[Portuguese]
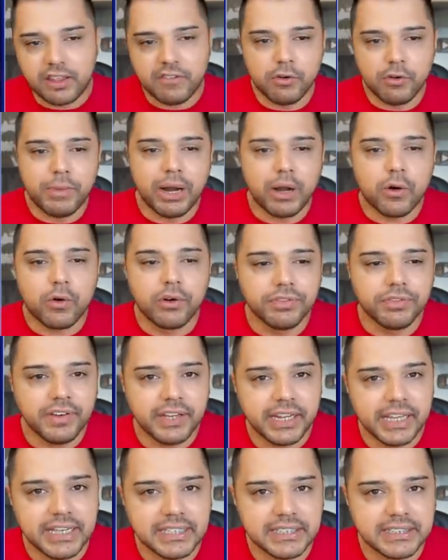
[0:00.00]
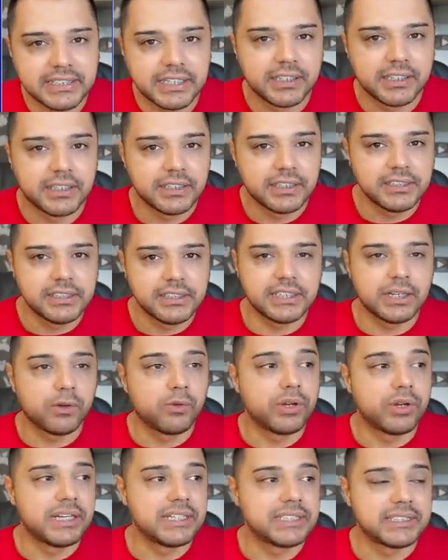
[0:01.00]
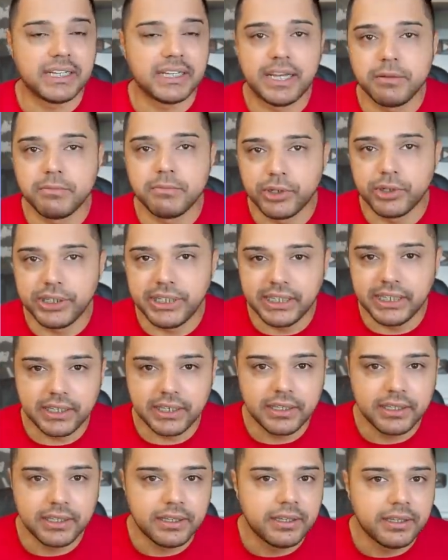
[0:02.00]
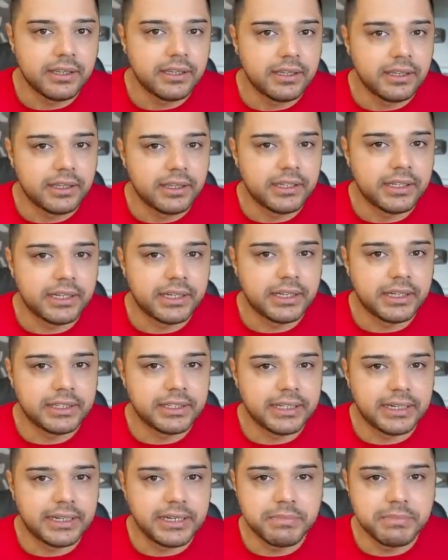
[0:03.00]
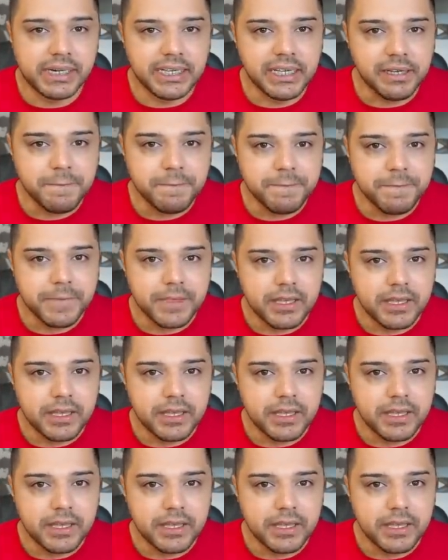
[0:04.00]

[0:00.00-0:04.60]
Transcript: Teve uma conferência de segurança lá em Munique, na, né, na Alemanha,